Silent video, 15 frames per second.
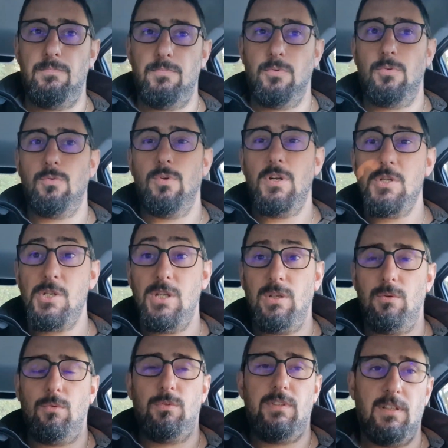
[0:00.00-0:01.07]
pourquoi
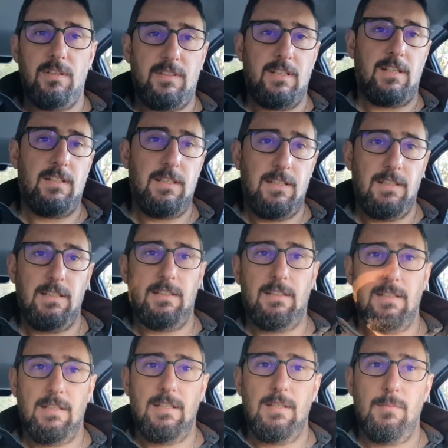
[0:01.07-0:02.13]
j'ai autant tardé
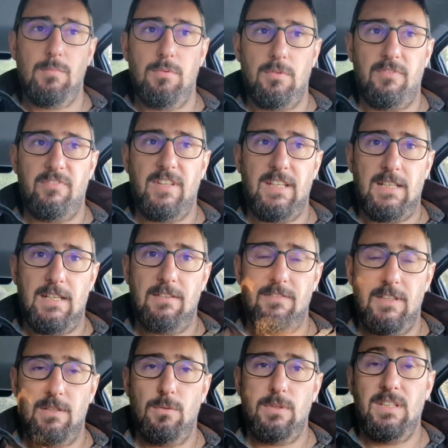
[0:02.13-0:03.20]
pour faire la
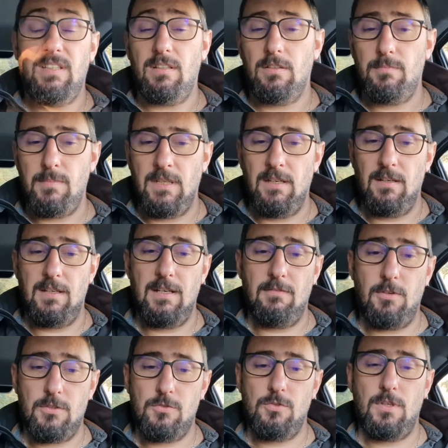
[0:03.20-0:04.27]
vidéo des 30 000. La
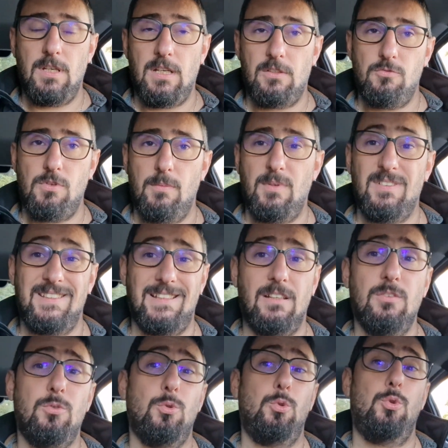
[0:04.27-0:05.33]
voiture a actuellement
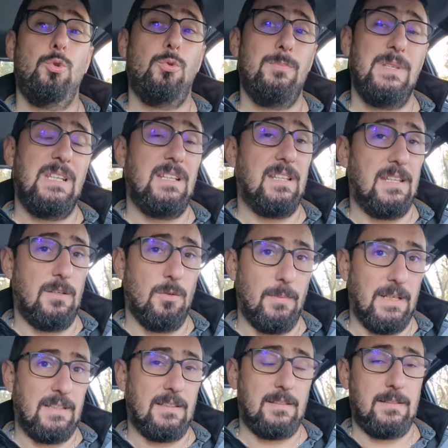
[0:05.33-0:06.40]
32 000
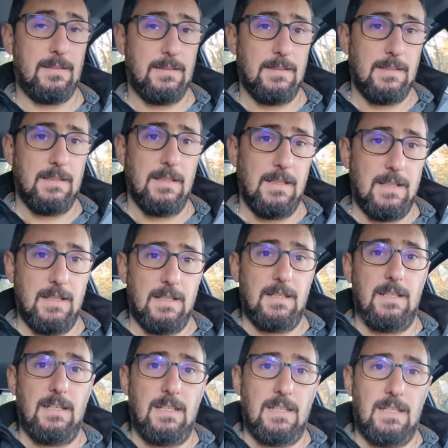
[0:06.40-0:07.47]
km
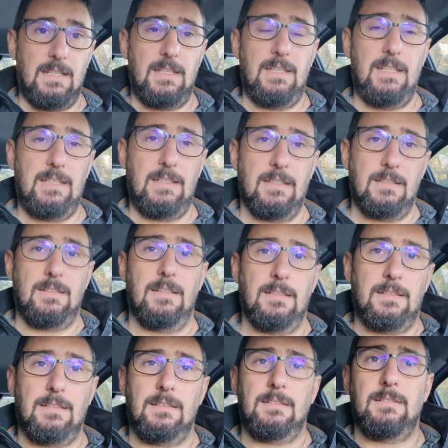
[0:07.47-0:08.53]
et
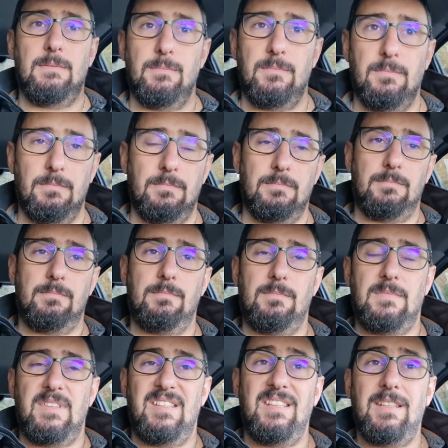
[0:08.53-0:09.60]
euh,
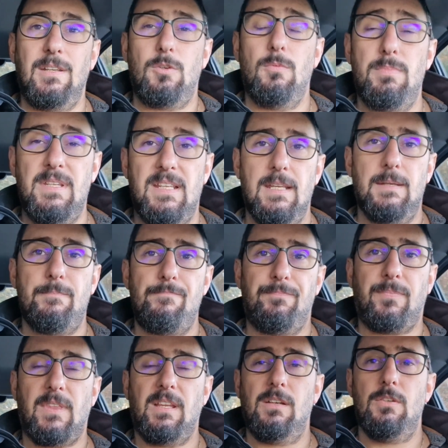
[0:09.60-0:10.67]
c'est très compliqué
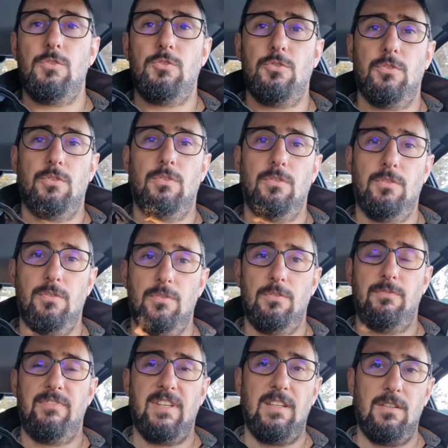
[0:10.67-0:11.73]

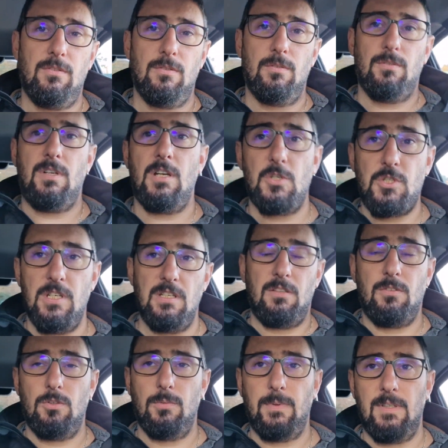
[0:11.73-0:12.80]
je viens de racheter une
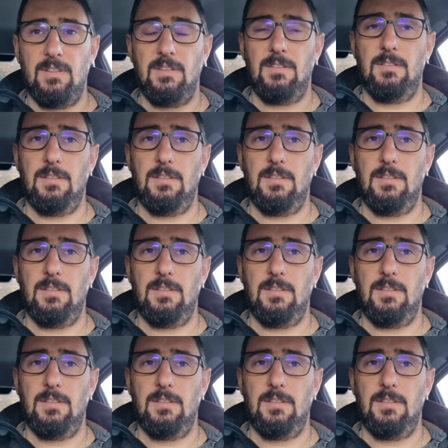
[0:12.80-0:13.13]
entreprise